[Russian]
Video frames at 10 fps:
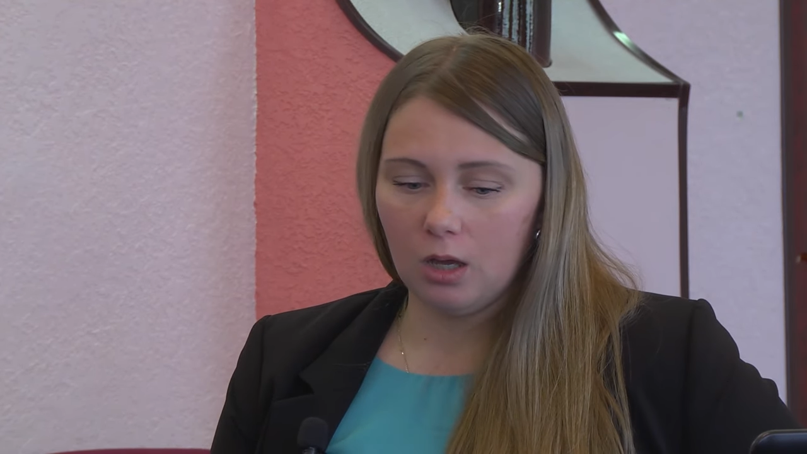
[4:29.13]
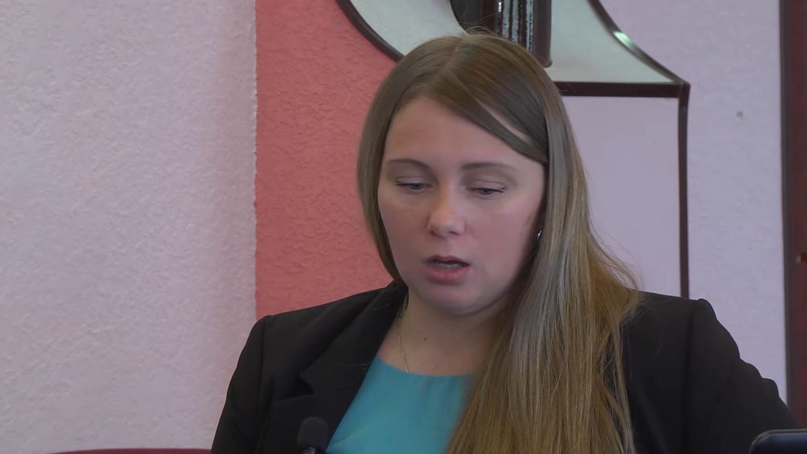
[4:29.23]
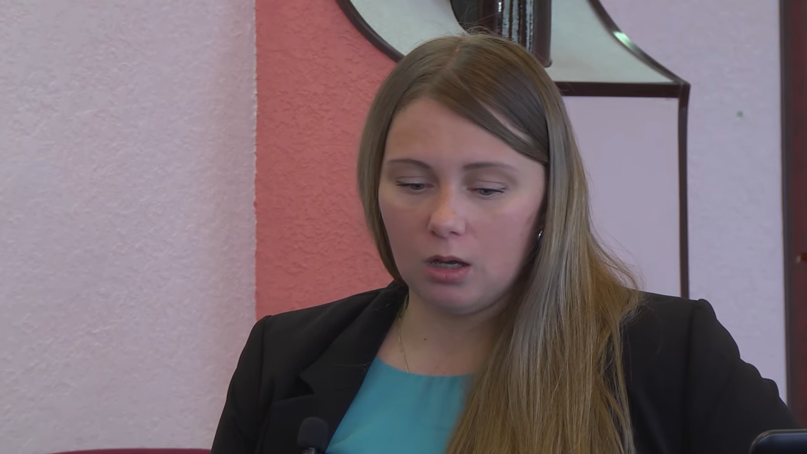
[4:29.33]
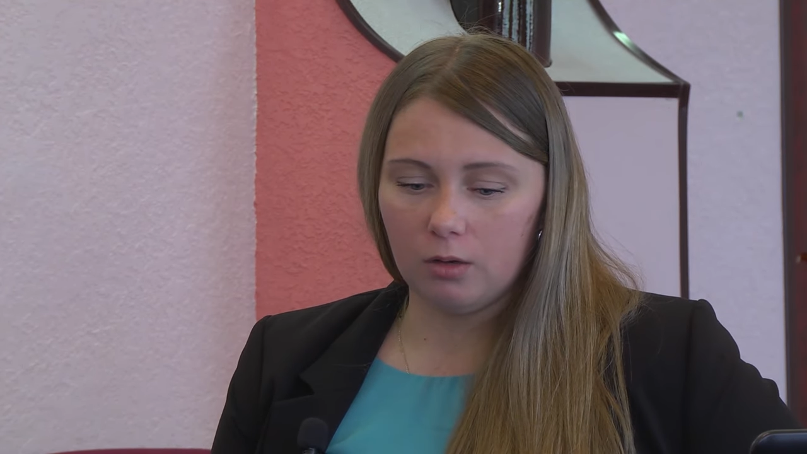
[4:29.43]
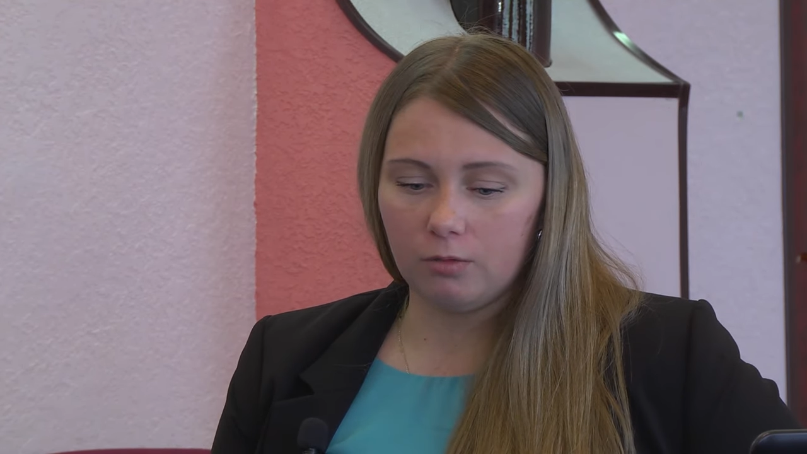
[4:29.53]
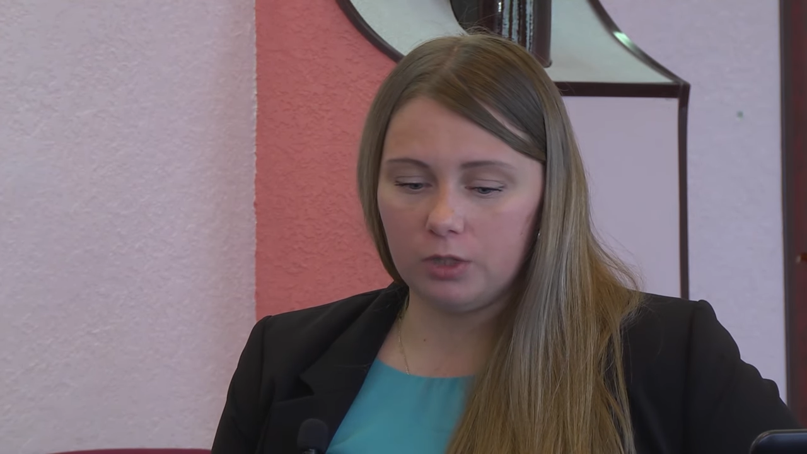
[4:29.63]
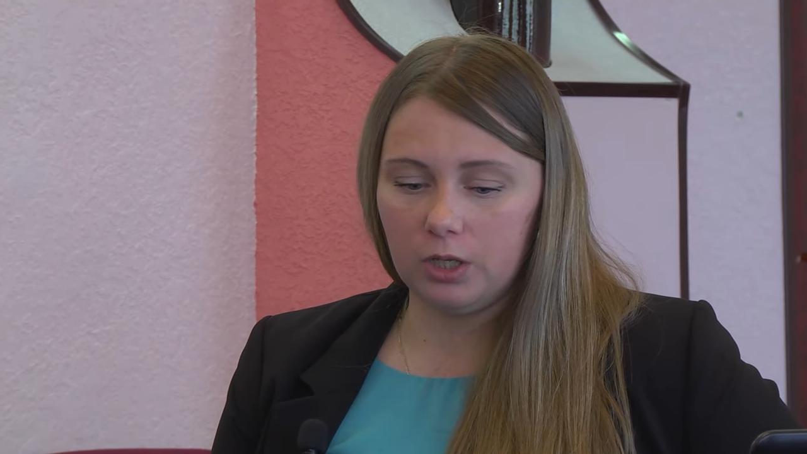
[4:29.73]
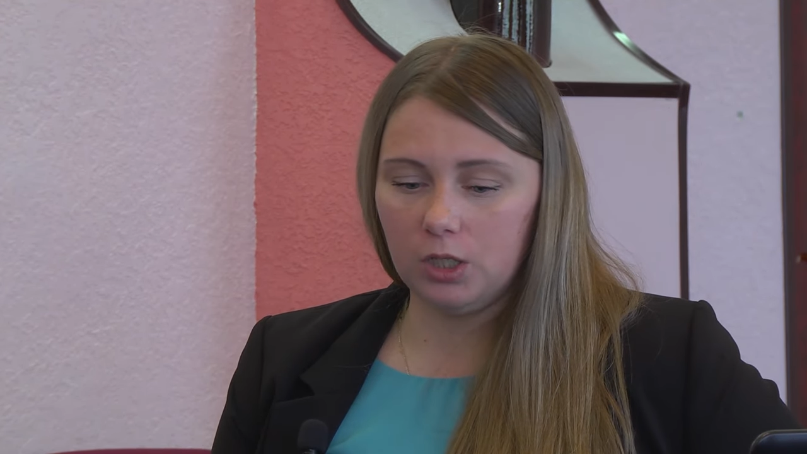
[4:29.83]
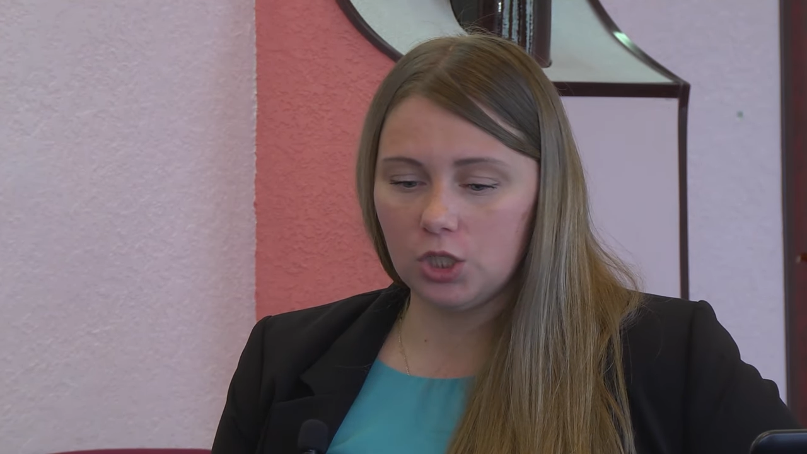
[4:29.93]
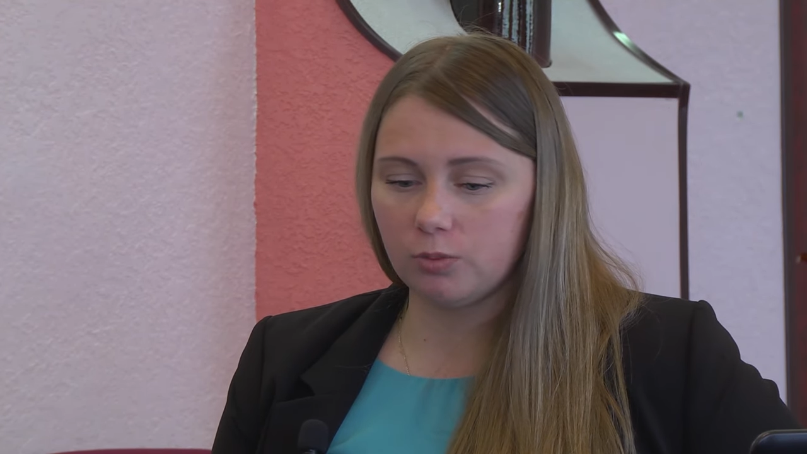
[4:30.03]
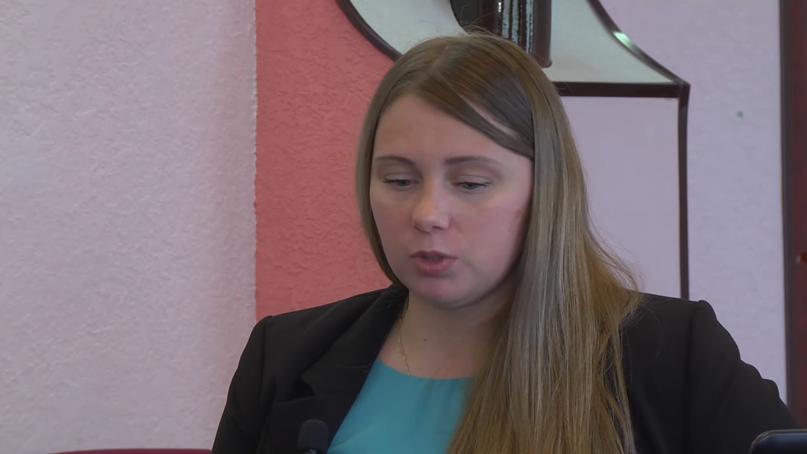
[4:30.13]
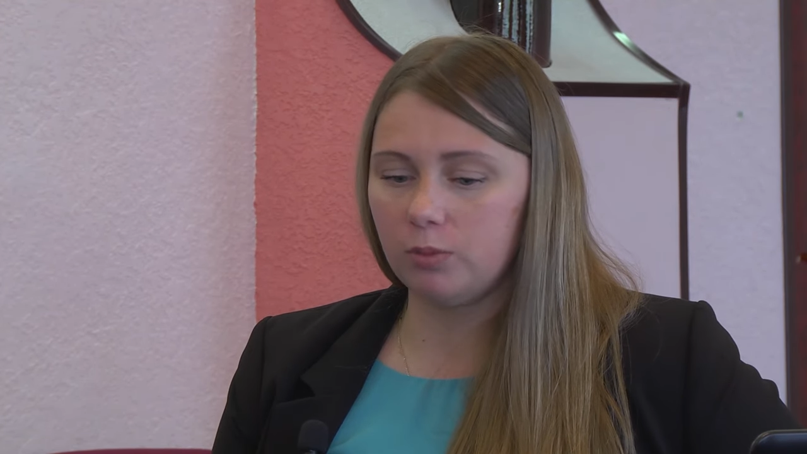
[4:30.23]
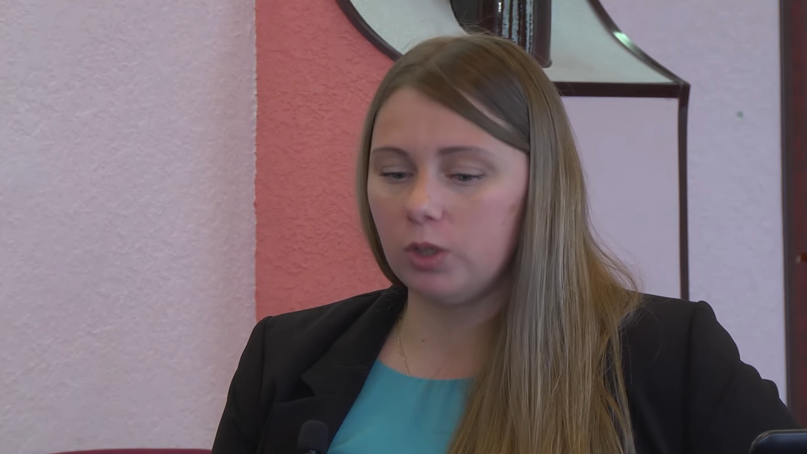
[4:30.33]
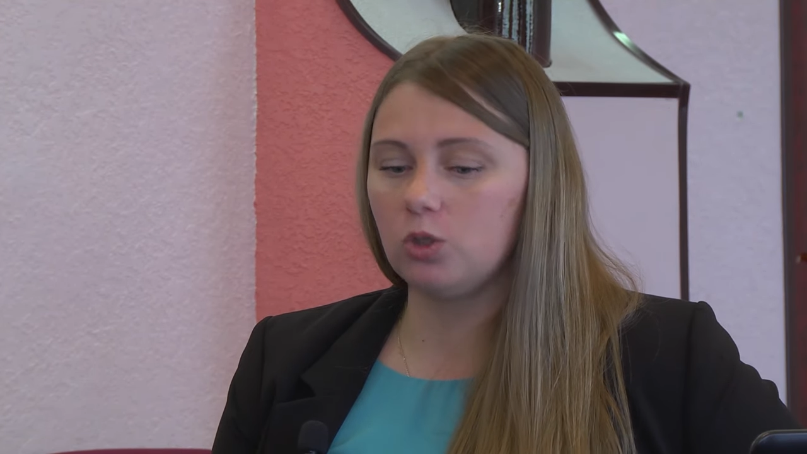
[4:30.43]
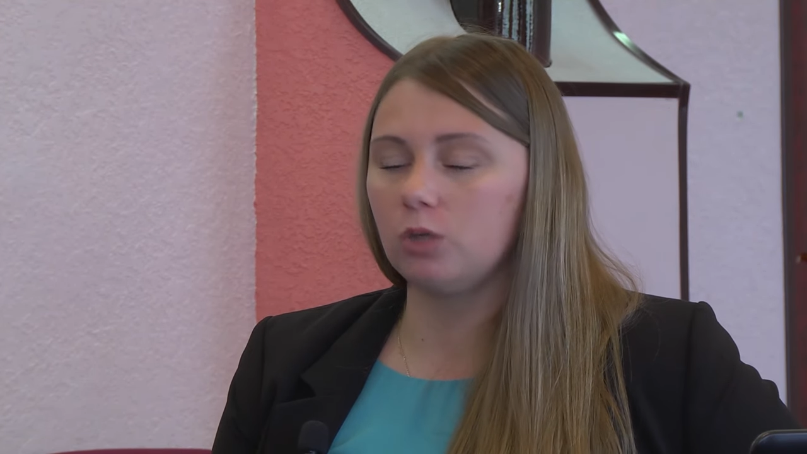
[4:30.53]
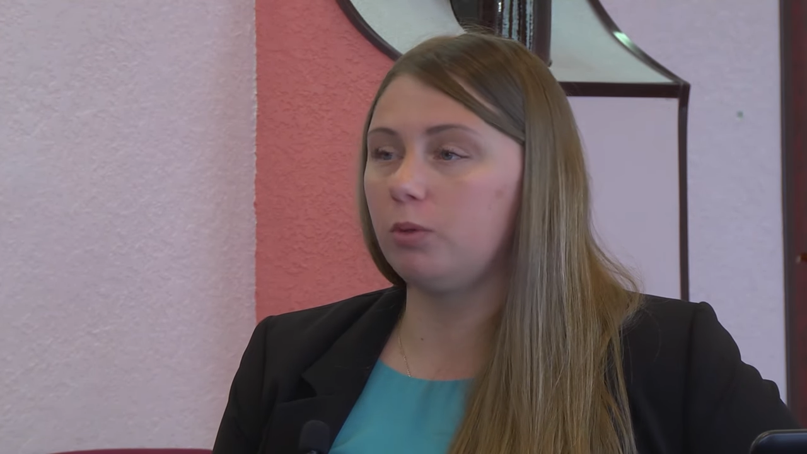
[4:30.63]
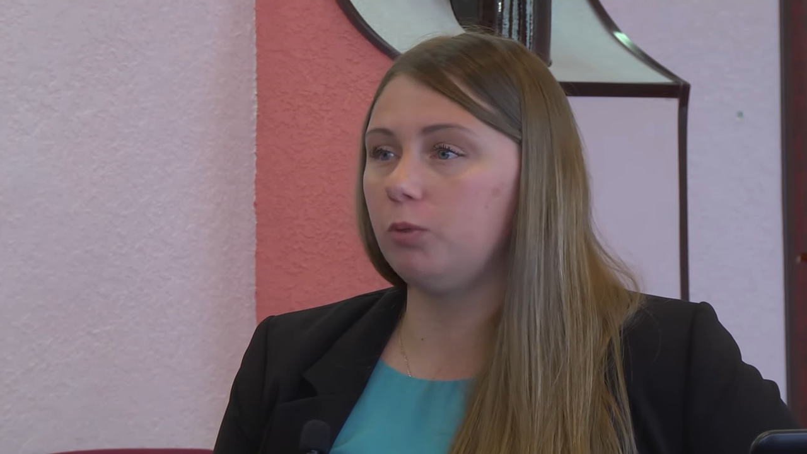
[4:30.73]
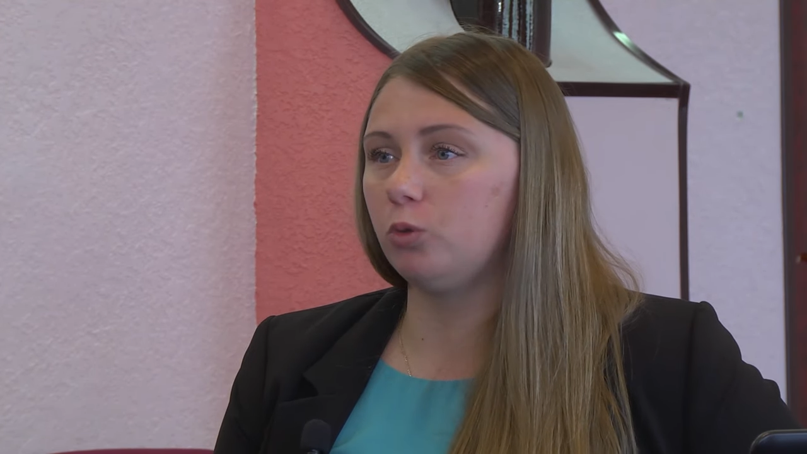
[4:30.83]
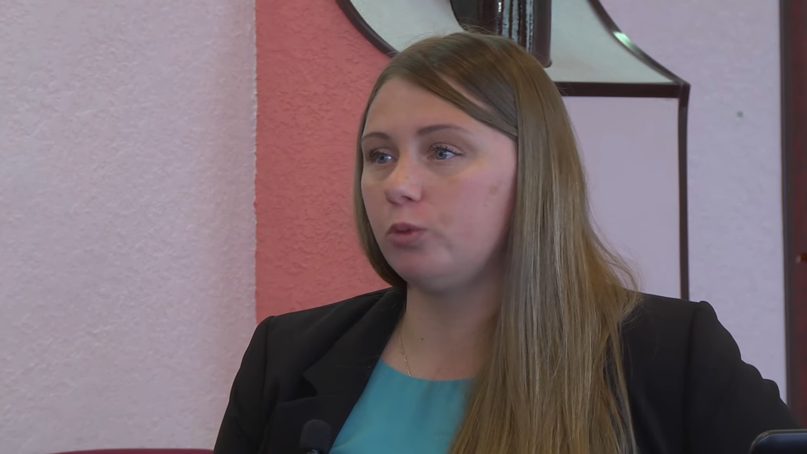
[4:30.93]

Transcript: а, в дальнейшем собираются, к примеру,